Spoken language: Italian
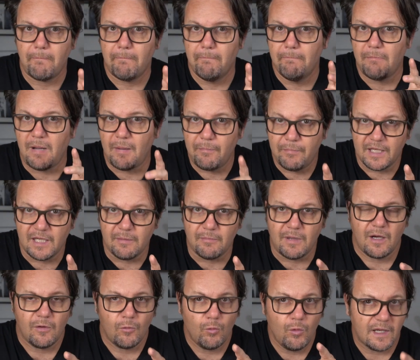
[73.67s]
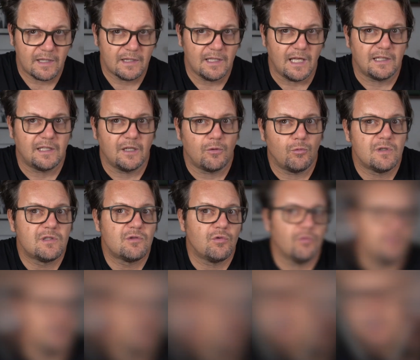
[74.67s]
ma prima guardate questo
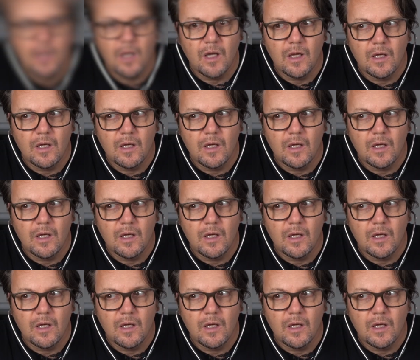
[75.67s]
video.